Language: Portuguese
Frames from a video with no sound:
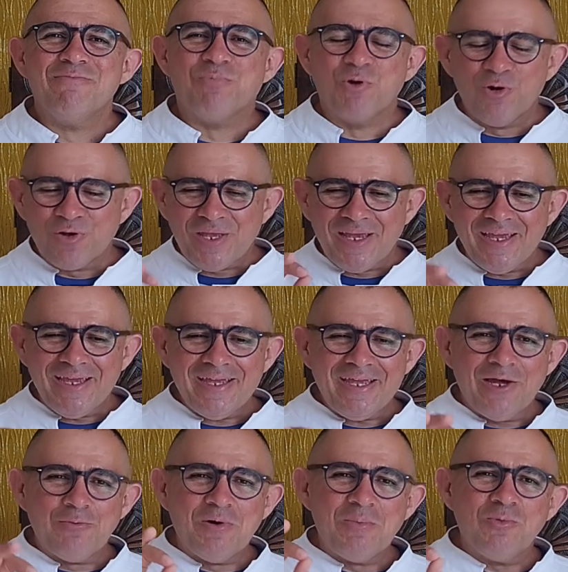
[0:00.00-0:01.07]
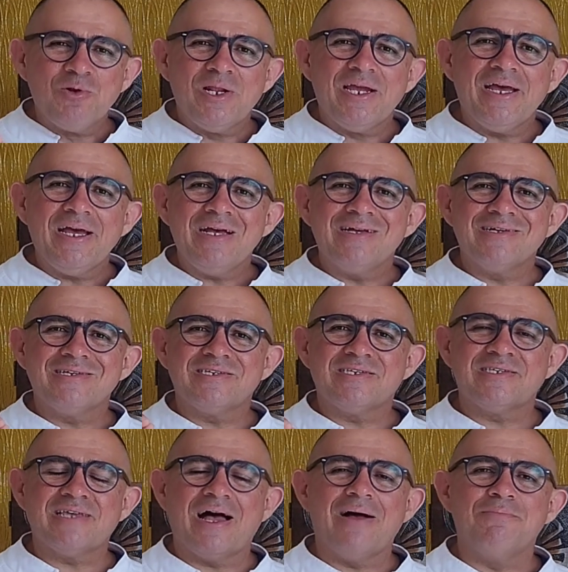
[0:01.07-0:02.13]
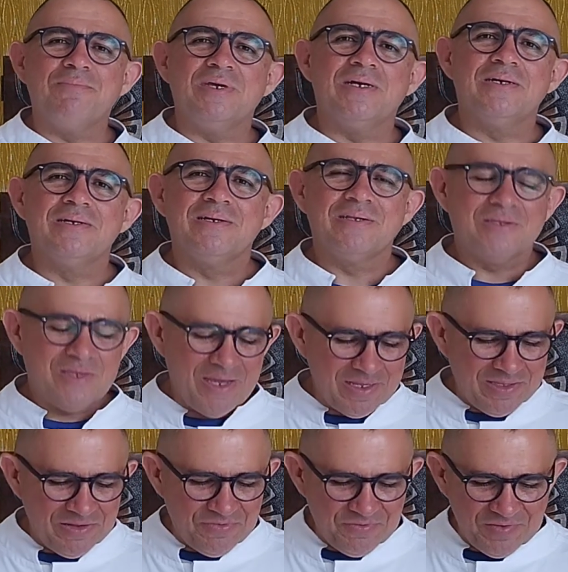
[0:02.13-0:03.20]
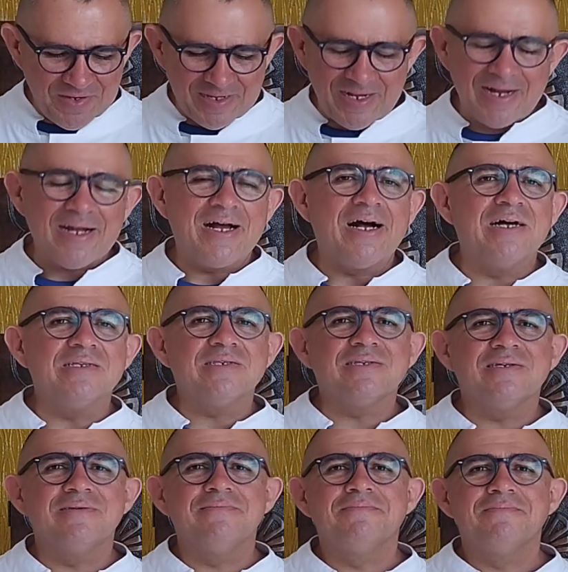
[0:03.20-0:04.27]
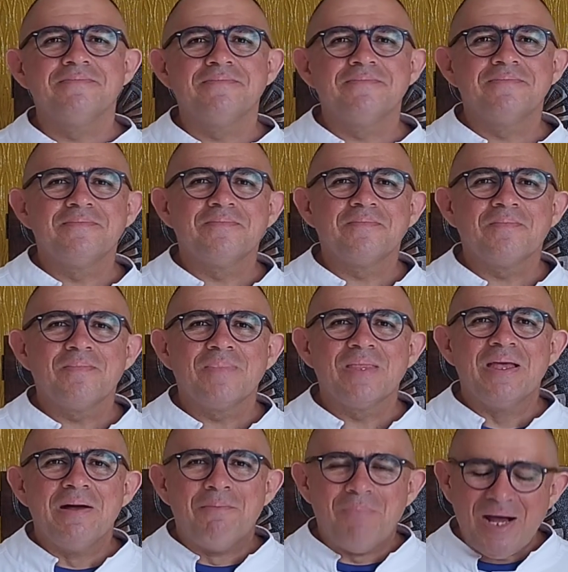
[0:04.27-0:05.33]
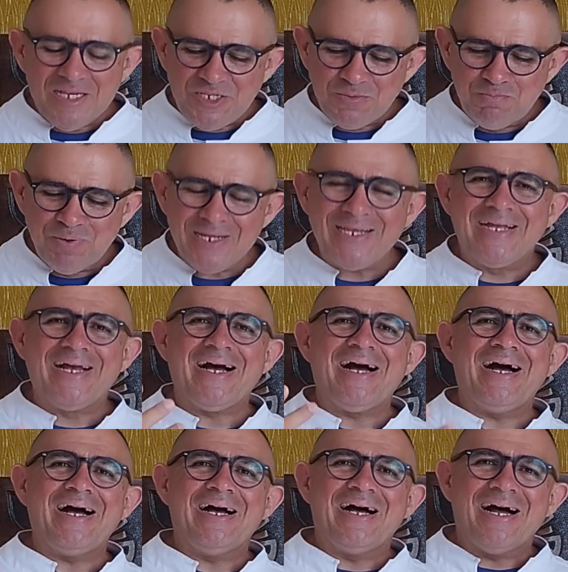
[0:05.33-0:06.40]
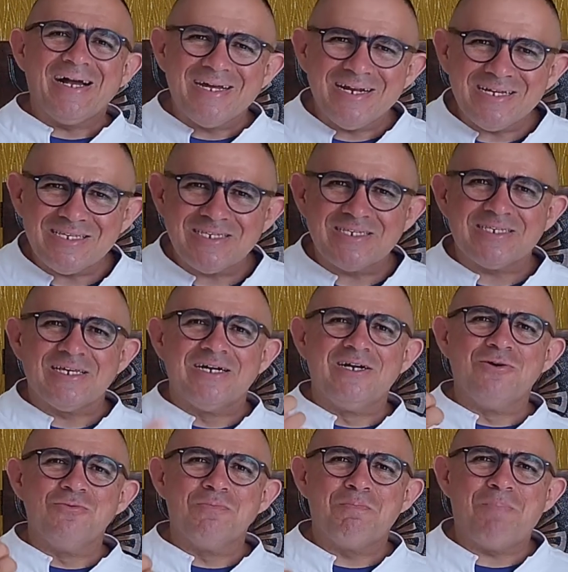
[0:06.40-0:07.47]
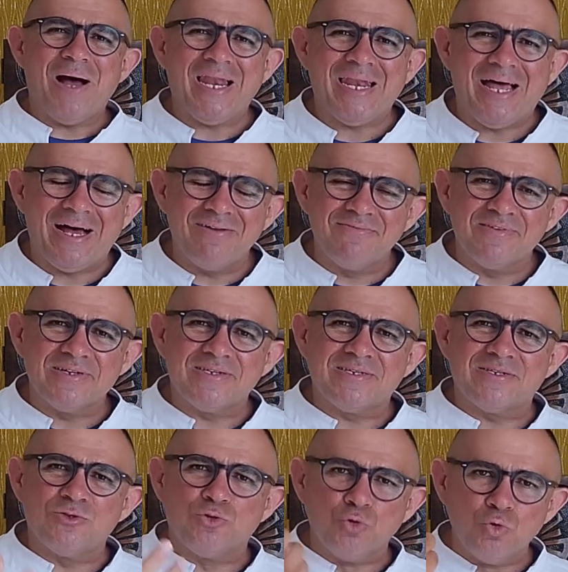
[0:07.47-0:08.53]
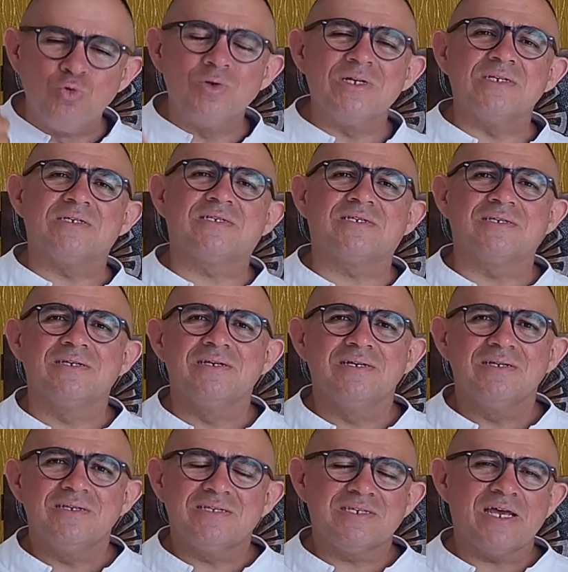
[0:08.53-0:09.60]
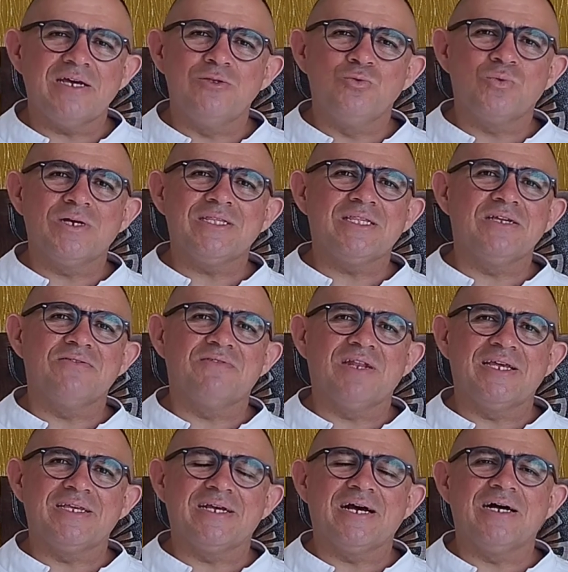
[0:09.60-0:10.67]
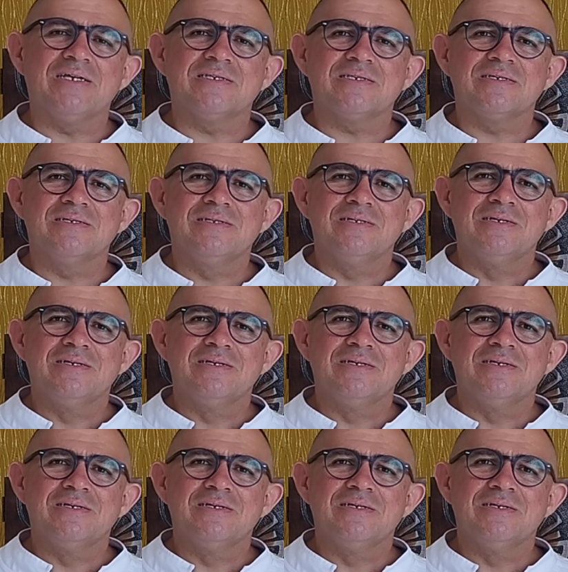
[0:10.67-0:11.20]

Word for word: Porque é uma mulher sábia que edifica a casa. Mas brigar, agressão, palavras duras, isso aí nunca teve lá em casa.